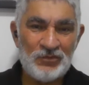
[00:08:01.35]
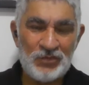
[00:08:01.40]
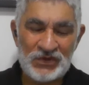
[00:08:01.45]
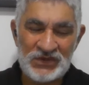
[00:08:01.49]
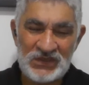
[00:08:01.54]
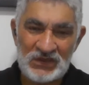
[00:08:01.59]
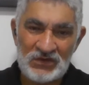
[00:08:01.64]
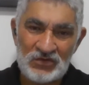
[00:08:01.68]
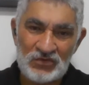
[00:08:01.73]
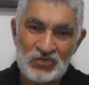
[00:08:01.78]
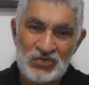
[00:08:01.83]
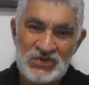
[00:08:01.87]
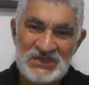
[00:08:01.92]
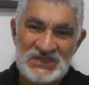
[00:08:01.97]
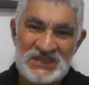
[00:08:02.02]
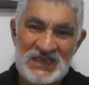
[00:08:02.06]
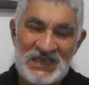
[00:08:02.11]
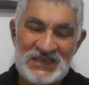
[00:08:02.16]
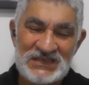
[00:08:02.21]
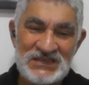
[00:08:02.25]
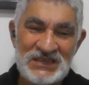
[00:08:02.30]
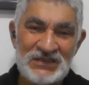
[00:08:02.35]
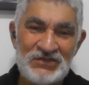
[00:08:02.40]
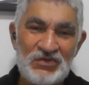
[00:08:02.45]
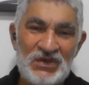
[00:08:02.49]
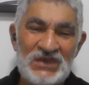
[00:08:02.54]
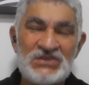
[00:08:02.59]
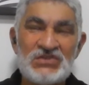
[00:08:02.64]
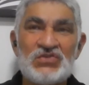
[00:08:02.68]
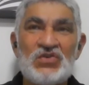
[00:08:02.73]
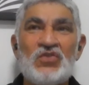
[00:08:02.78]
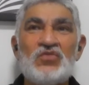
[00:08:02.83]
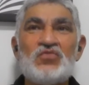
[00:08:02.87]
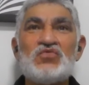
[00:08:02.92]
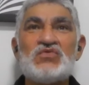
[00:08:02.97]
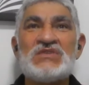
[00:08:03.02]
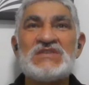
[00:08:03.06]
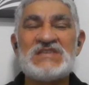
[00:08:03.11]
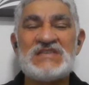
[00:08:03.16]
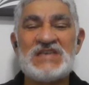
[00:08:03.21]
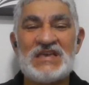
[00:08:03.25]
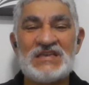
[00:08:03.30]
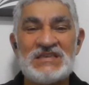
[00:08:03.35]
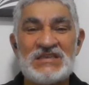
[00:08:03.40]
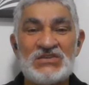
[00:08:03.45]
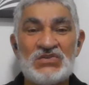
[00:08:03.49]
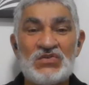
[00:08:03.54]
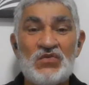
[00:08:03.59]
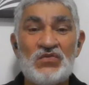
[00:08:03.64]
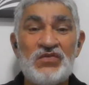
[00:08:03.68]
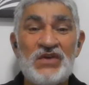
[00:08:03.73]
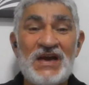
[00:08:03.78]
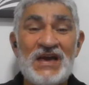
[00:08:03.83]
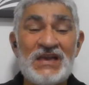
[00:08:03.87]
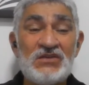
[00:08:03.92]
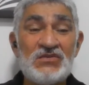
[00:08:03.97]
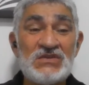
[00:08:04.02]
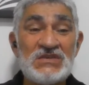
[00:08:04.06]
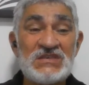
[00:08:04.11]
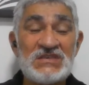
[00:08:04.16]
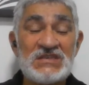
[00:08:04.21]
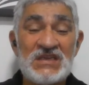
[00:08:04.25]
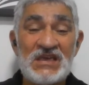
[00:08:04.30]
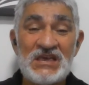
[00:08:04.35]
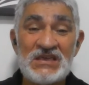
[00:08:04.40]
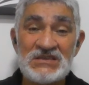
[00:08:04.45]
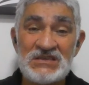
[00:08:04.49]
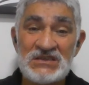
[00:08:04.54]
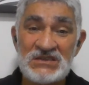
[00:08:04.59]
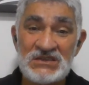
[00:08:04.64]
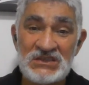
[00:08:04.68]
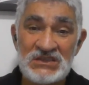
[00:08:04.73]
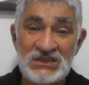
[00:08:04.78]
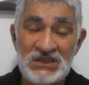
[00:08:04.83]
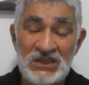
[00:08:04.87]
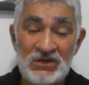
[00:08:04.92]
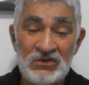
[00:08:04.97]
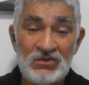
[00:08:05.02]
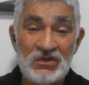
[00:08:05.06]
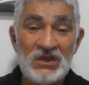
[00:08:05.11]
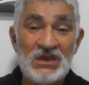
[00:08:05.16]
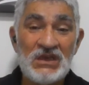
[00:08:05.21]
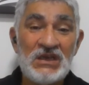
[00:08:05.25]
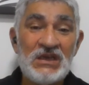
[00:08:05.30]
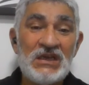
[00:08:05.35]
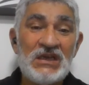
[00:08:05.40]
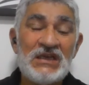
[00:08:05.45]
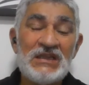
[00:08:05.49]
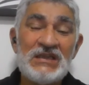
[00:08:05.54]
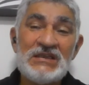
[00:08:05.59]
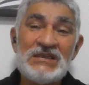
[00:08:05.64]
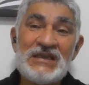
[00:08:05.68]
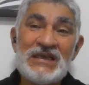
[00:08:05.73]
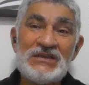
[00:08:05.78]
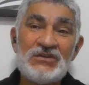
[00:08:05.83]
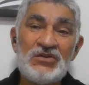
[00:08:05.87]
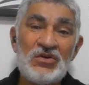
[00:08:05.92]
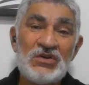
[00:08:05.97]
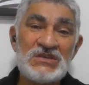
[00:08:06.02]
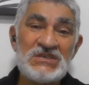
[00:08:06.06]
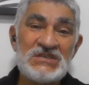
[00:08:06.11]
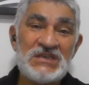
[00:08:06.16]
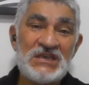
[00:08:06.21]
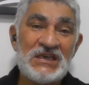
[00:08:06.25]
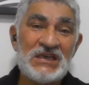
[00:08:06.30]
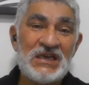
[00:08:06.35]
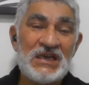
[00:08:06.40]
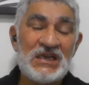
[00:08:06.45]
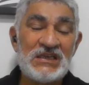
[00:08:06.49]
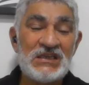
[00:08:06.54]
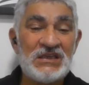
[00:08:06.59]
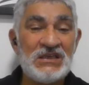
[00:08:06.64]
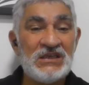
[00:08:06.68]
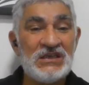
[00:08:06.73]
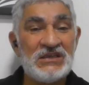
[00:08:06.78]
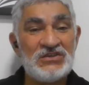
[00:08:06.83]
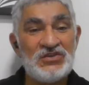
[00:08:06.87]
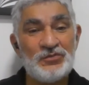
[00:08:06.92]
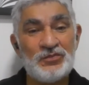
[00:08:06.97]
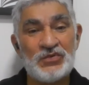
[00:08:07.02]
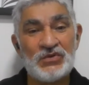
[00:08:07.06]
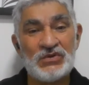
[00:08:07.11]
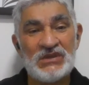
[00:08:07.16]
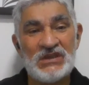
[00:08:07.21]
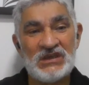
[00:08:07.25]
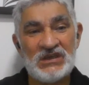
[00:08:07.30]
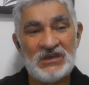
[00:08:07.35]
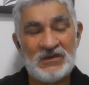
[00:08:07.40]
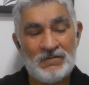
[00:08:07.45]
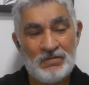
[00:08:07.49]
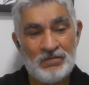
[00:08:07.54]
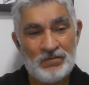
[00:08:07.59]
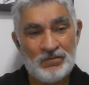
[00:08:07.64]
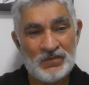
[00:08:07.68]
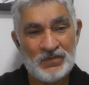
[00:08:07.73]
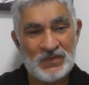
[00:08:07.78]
Porque o César não é só um César, são vários Césares que estão na nossa hierarquia de poder.